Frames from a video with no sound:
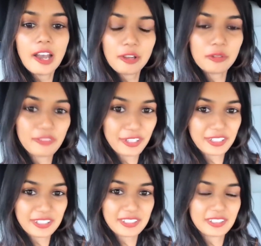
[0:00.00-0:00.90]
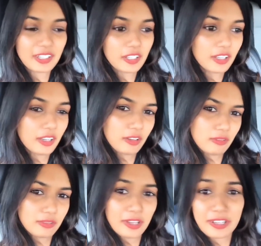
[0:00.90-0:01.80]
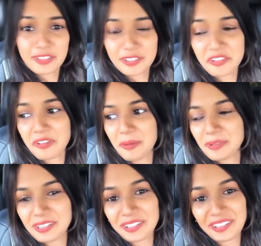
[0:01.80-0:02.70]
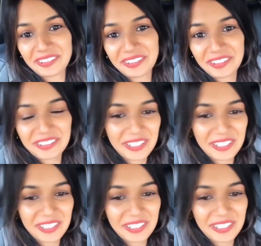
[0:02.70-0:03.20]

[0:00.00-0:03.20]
హలో ఫ్రెండ్స్ నా ఇన్స్టా ఫ్యామిలీకి అందరికీ